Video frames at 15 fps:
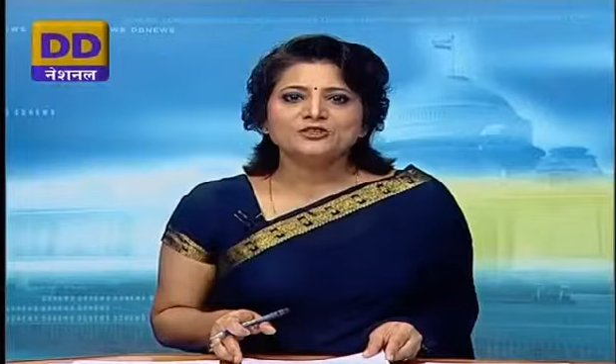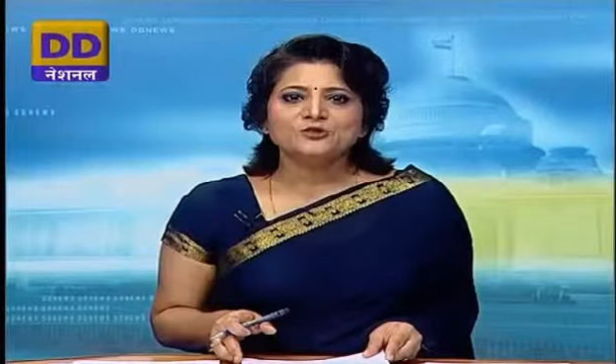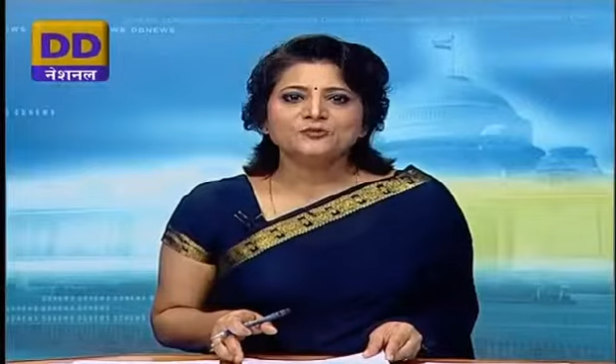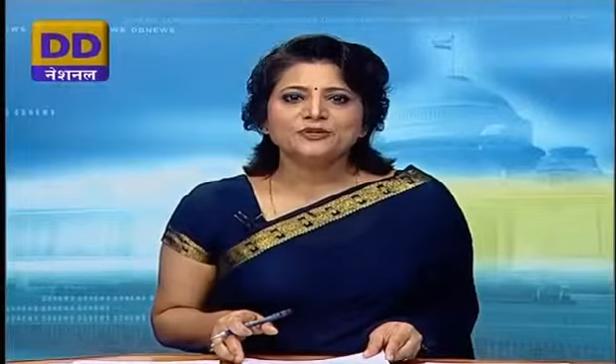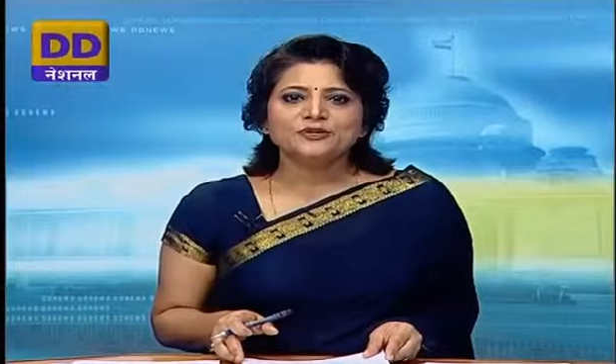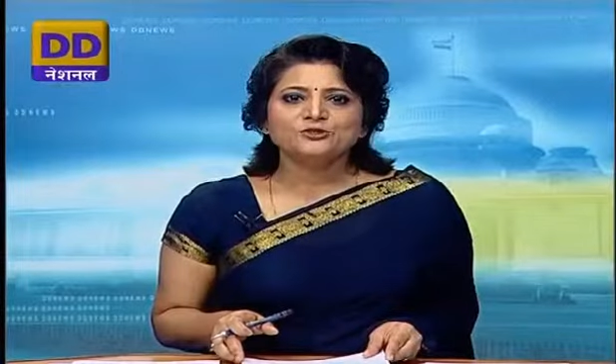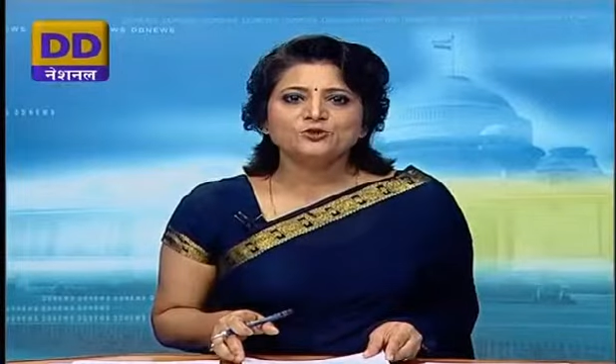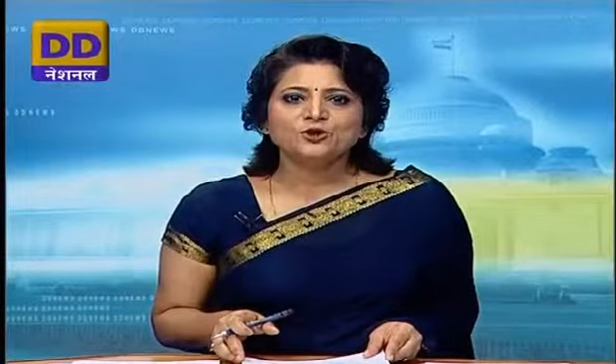
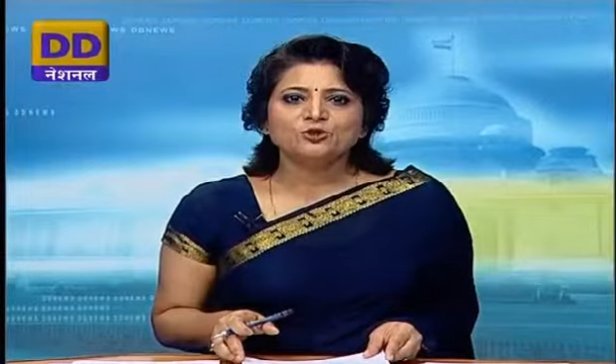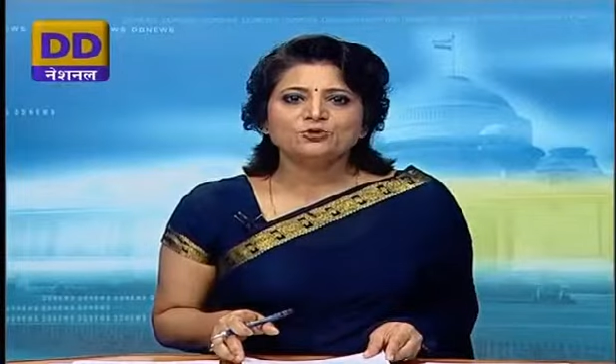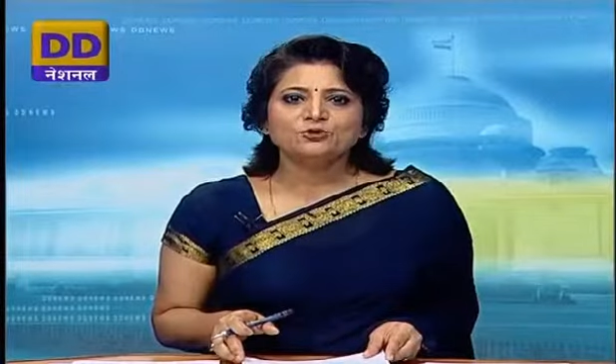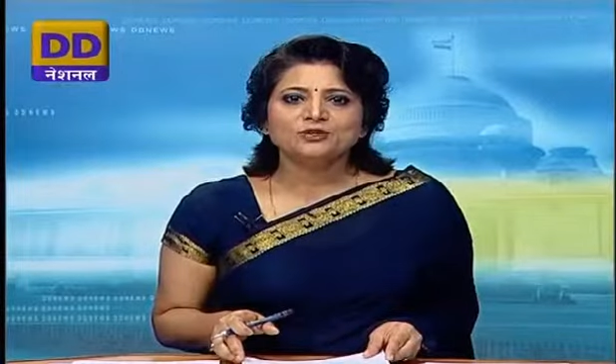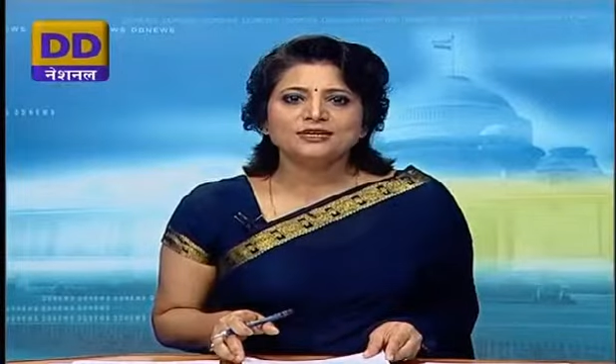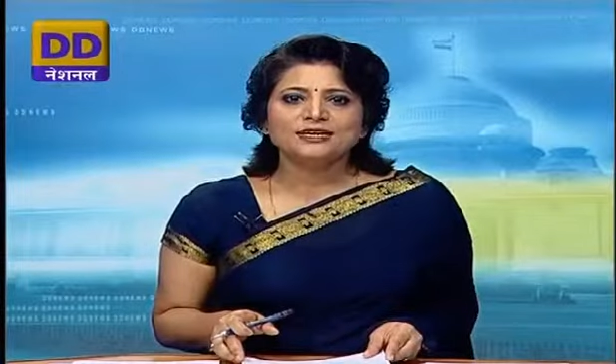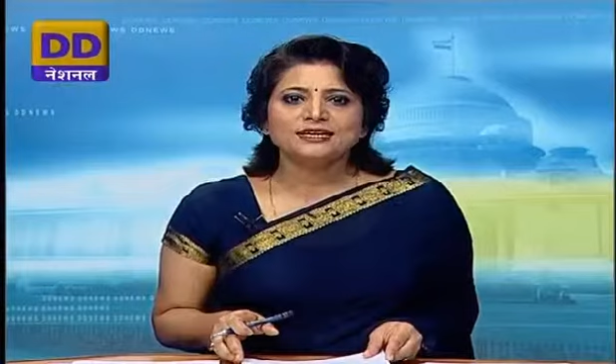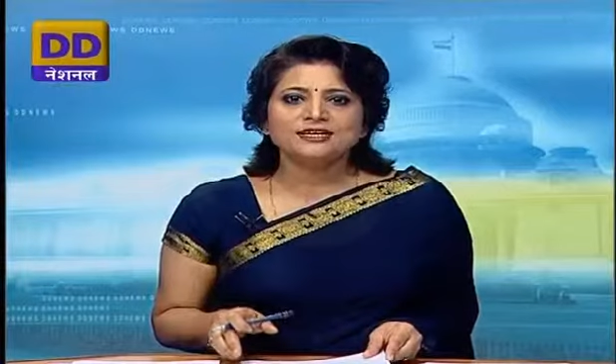एंड्र पेस और
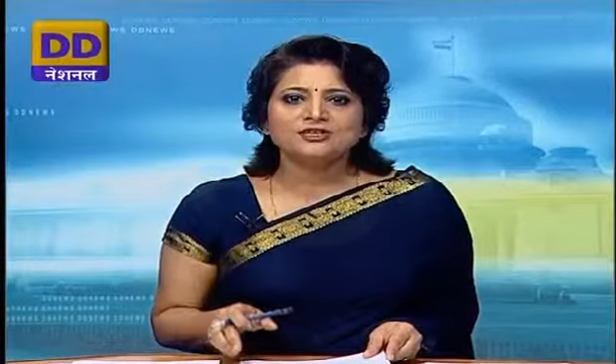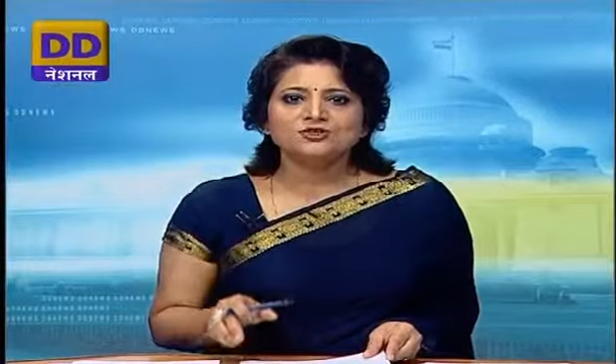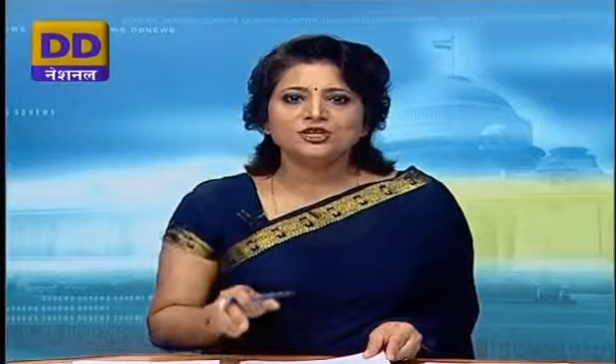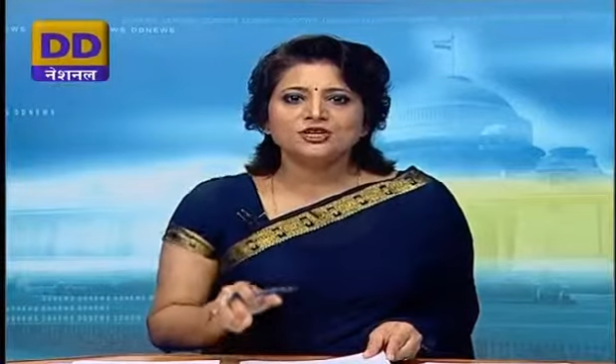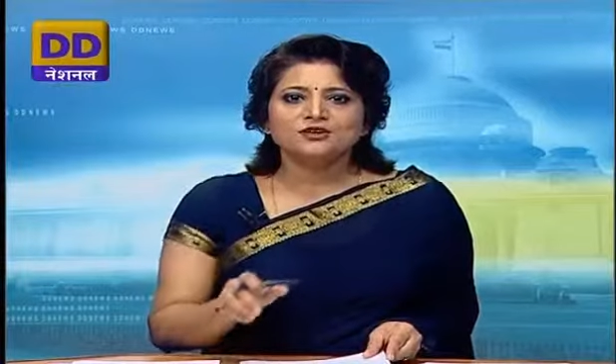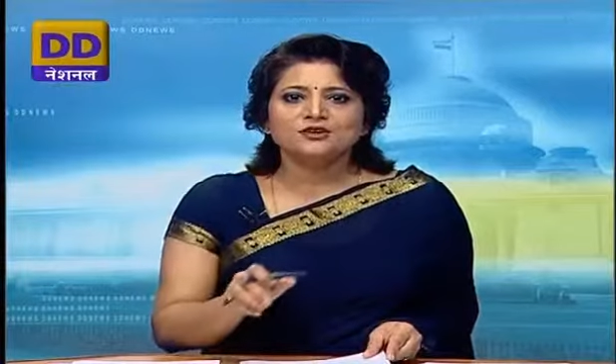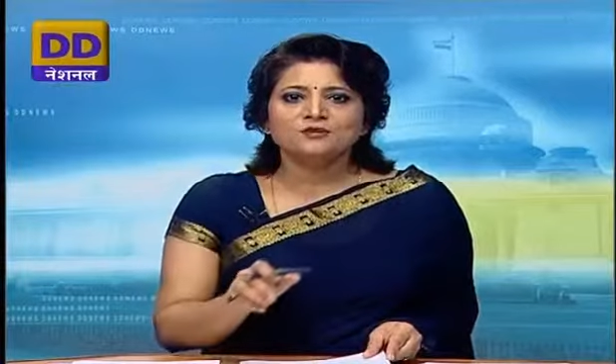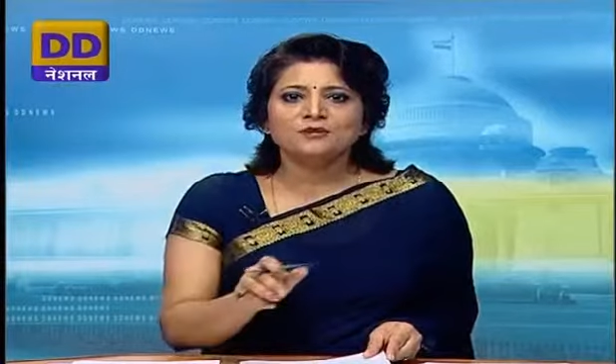उनके
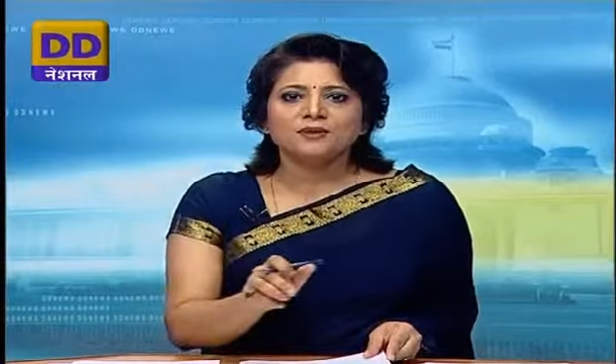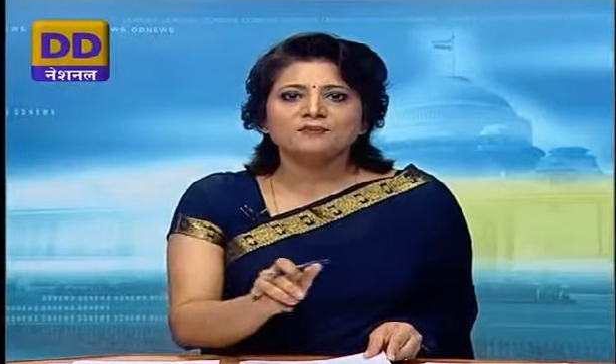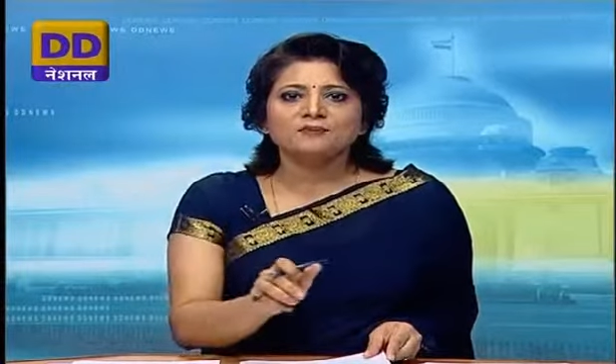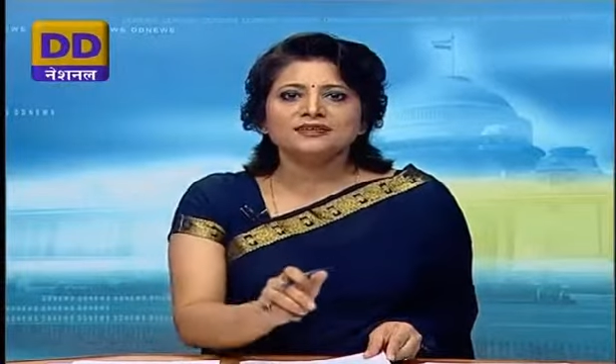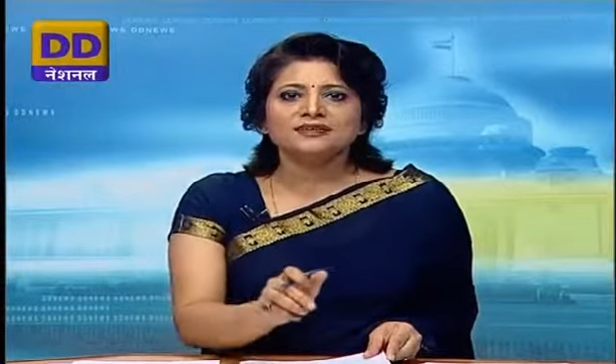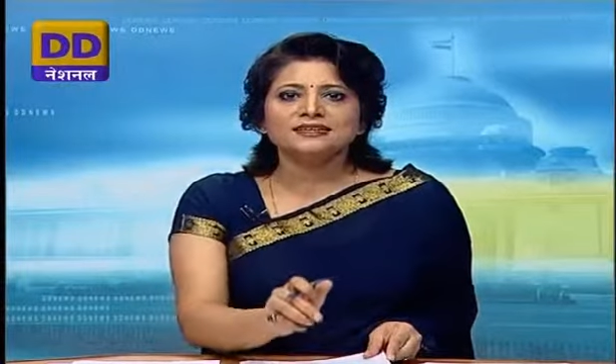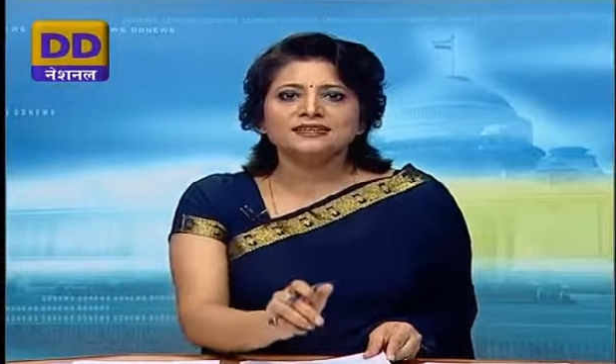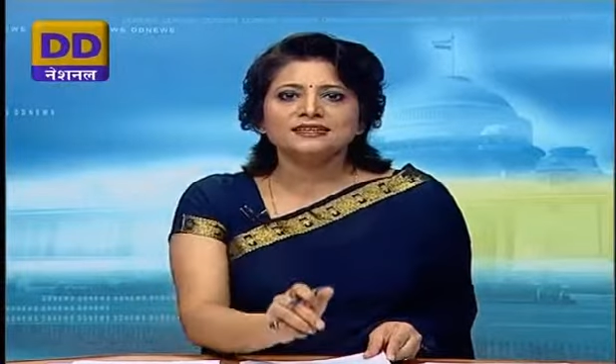चेक
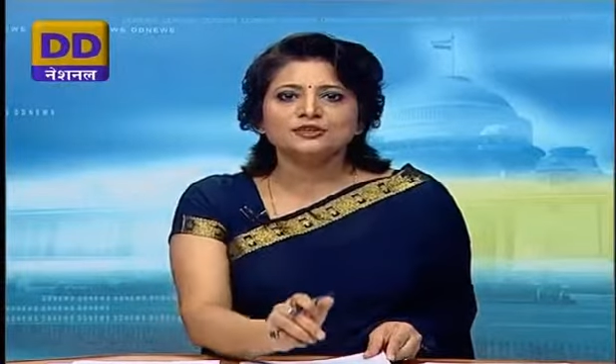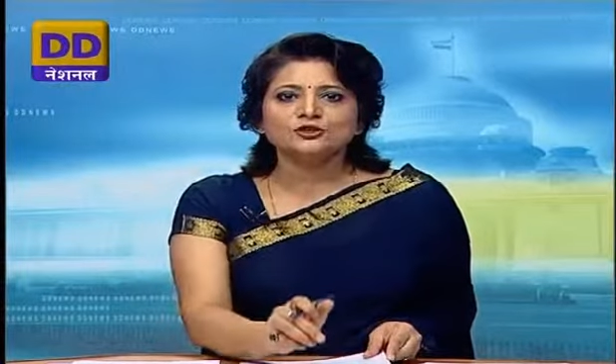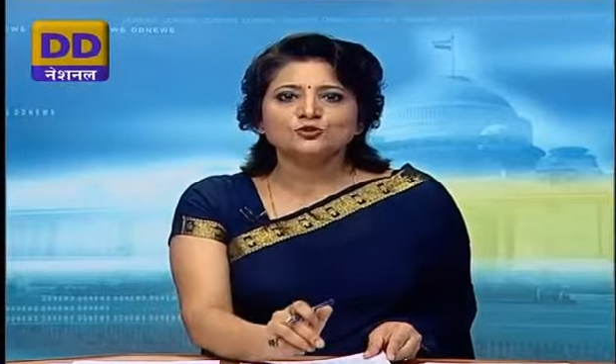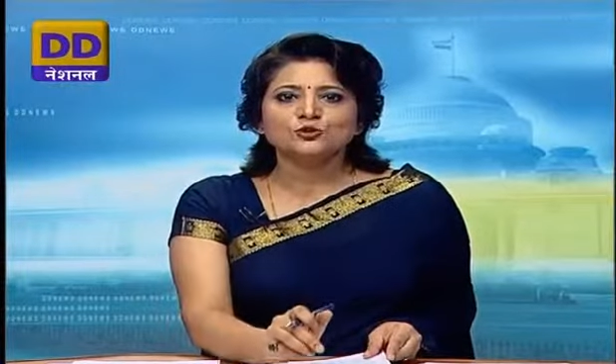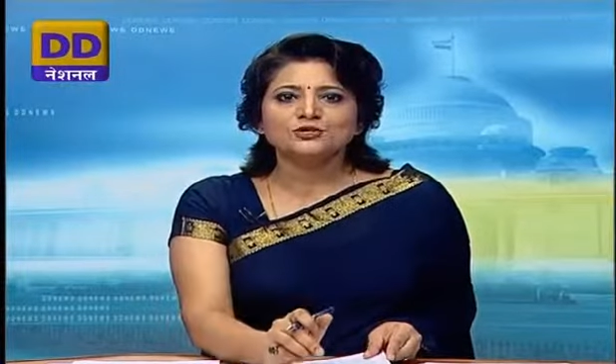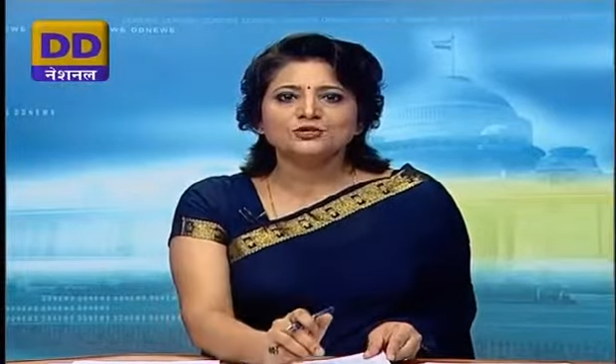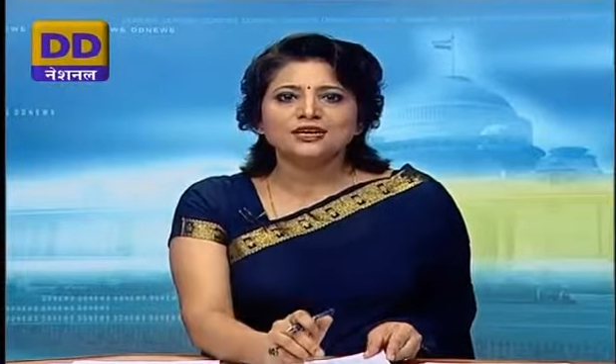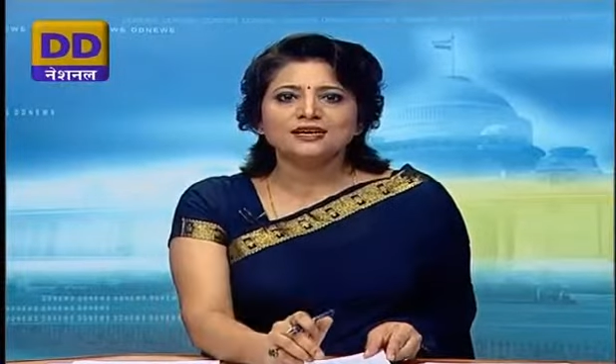रिपब्लिक के
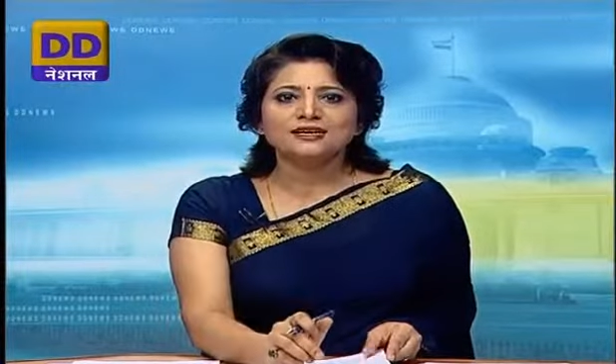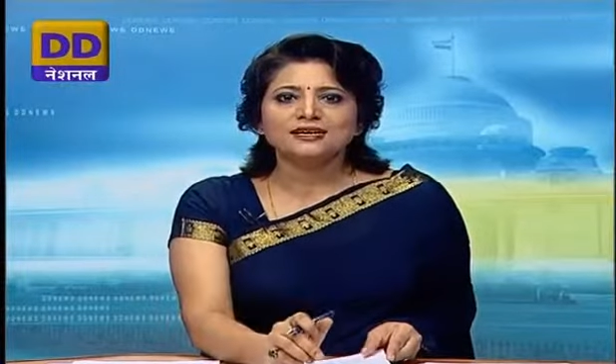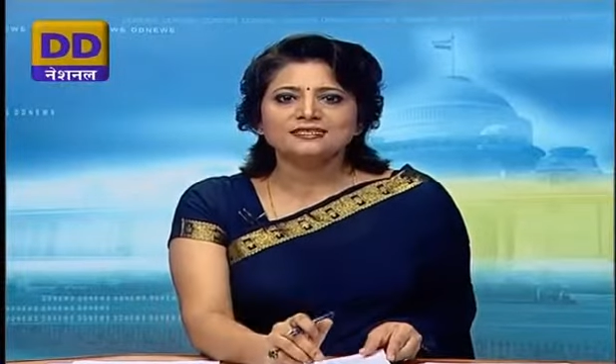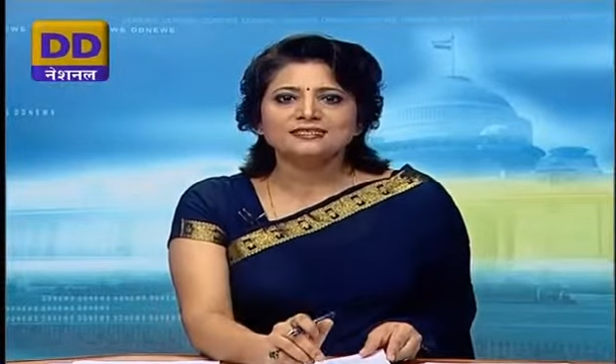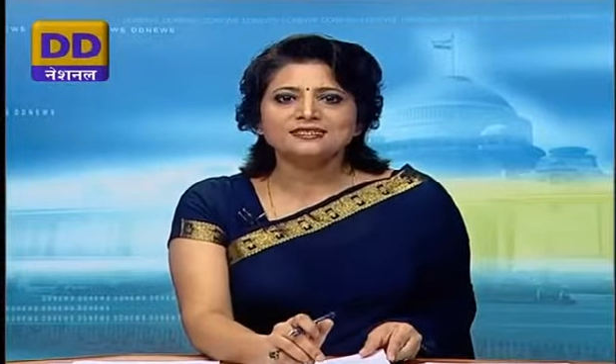जोड़ीदार